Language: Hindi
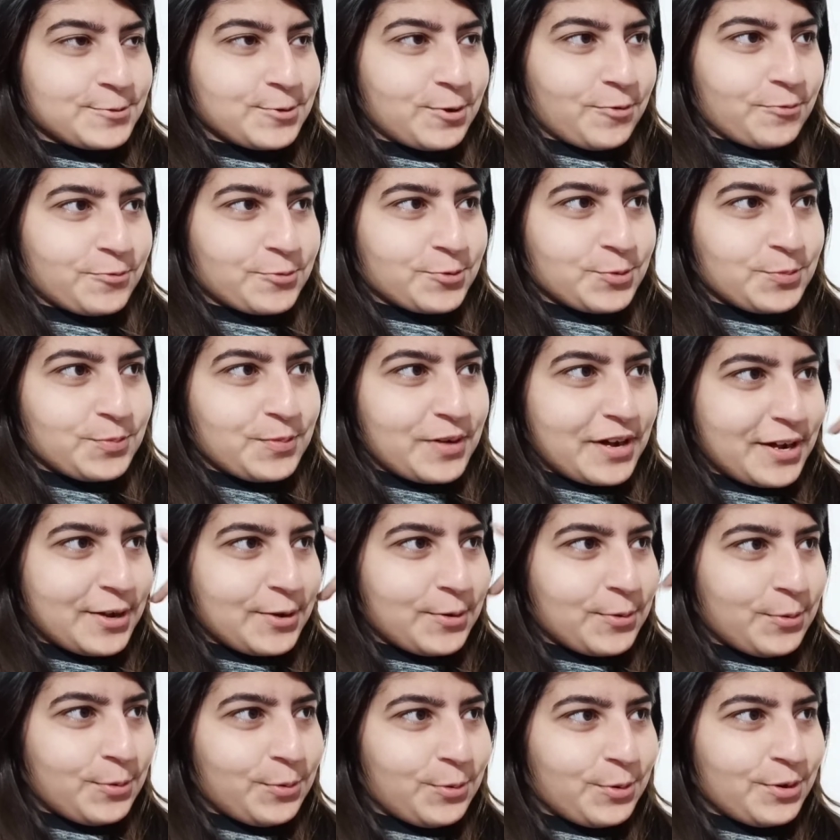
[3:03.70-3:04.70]
ऑफ टू माई
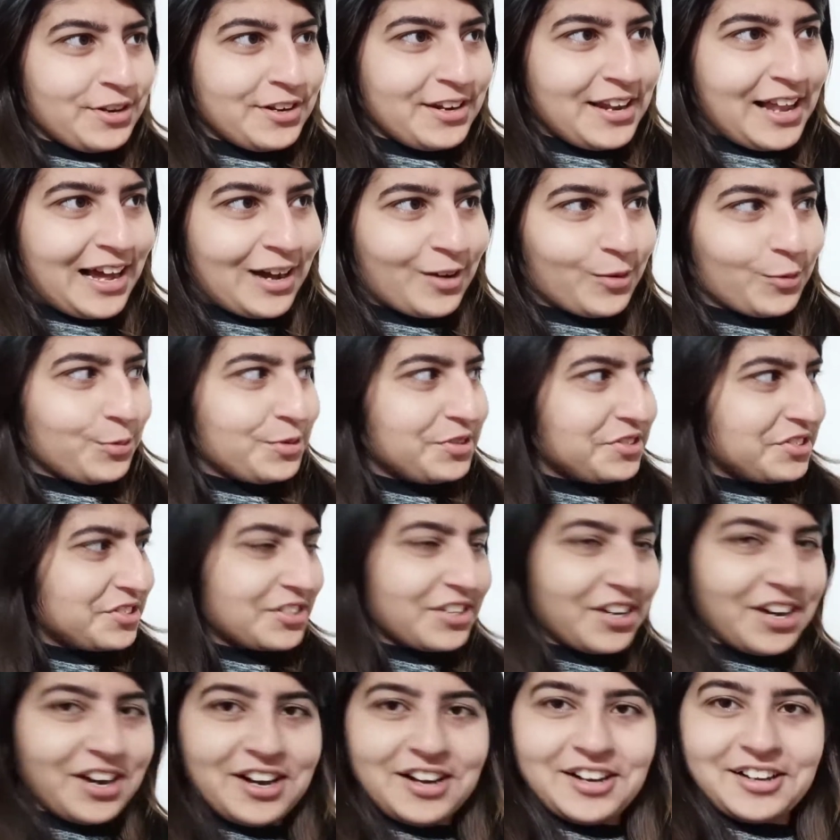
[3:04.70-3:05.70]
ओन लैंग्वेज
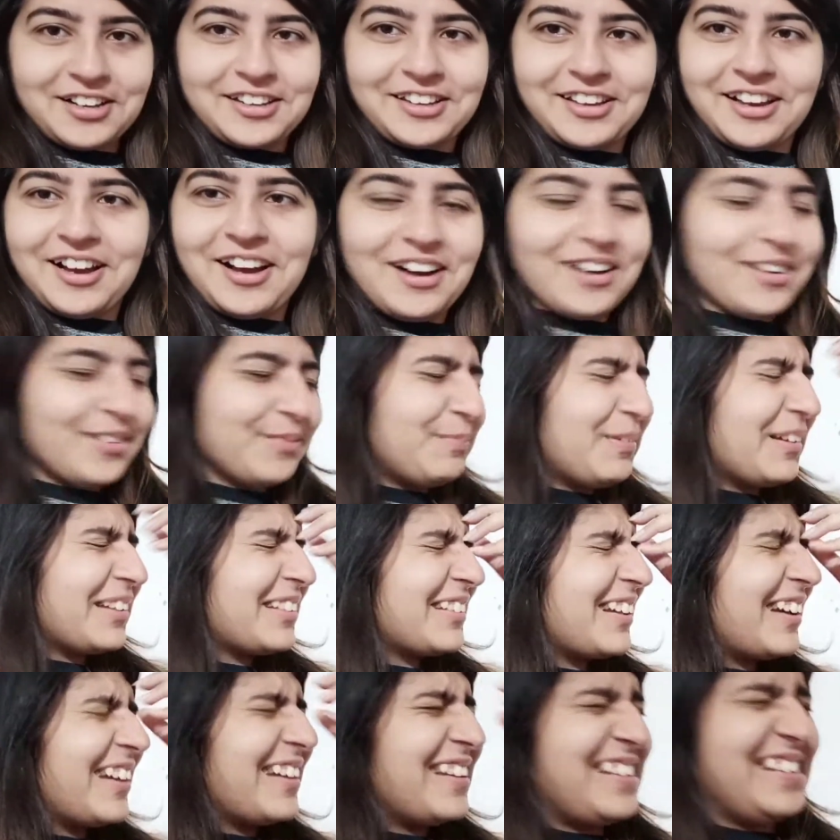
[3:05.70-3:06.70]
कहाँ क्या
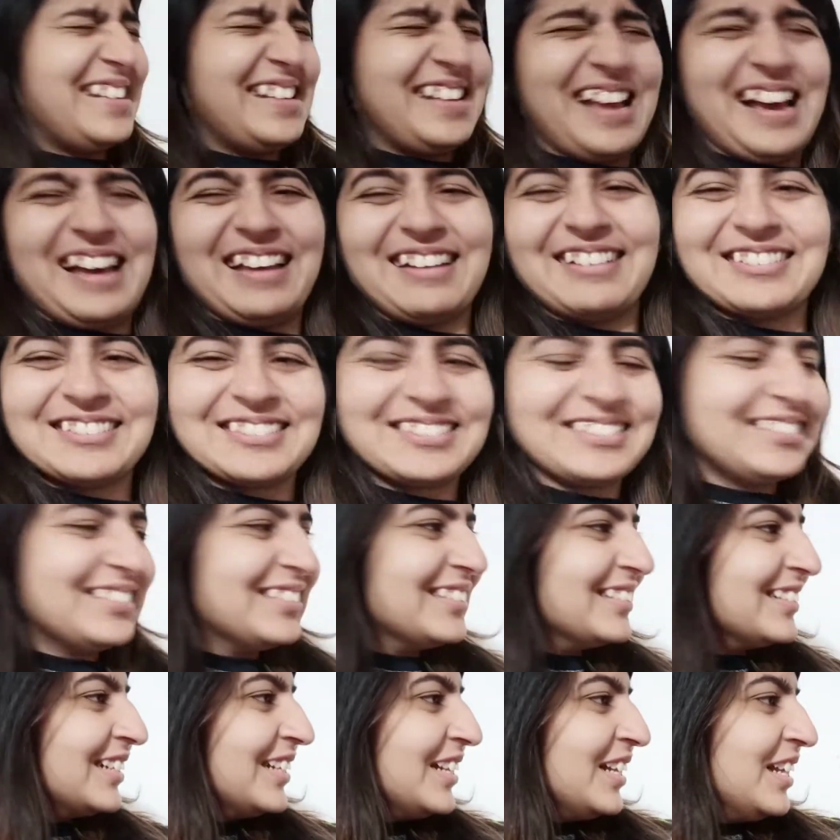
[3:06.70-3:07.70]
पता नहीं यार
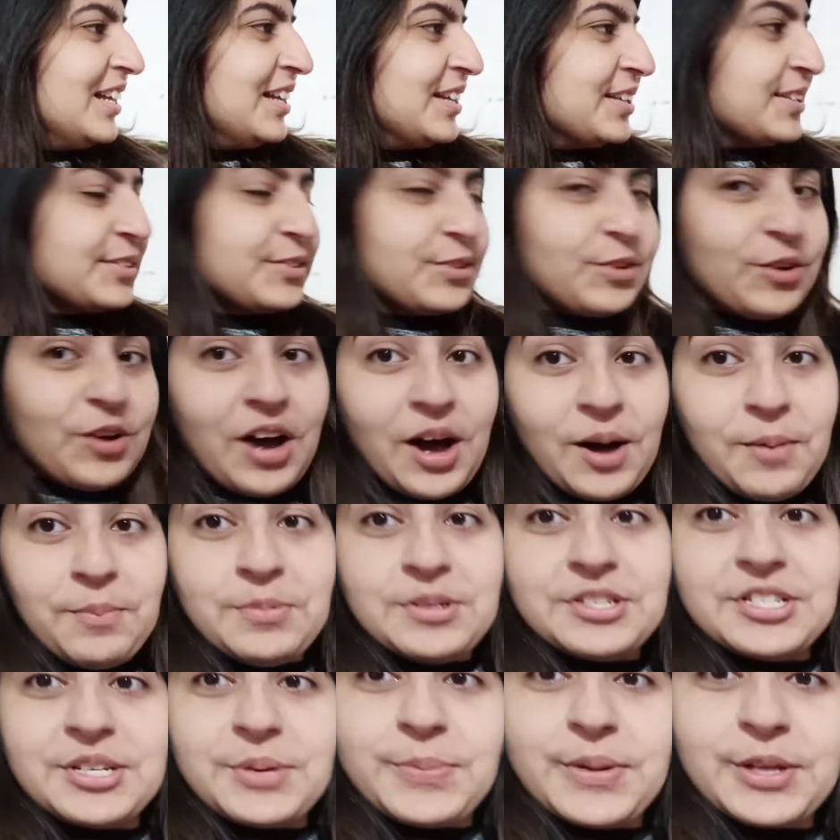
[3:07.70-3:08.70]
सो so,
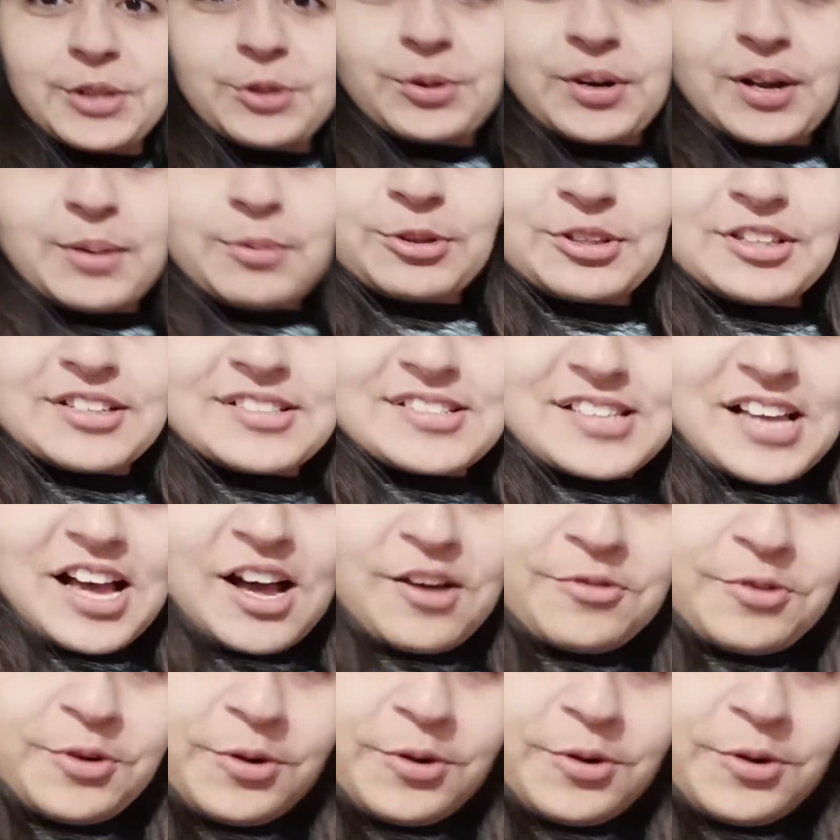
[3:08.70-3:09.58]
अब जब ये थोड़ा बहुत साफ़